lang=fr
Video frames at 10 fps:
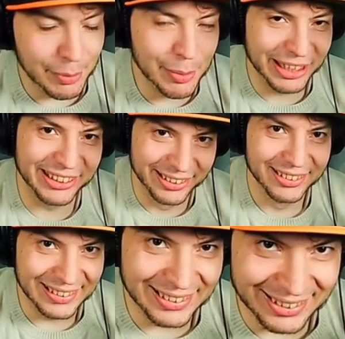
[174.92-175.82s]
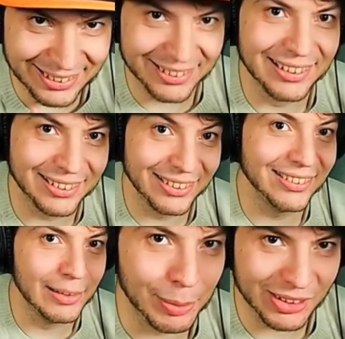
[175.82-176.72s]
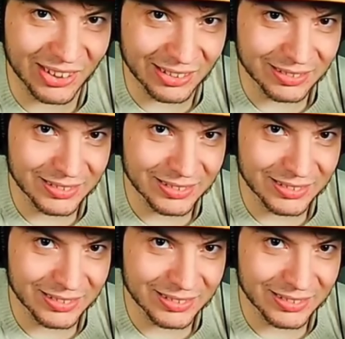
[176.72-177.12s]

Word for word: Mais mec, la dyslexie, ce n'est pas ça.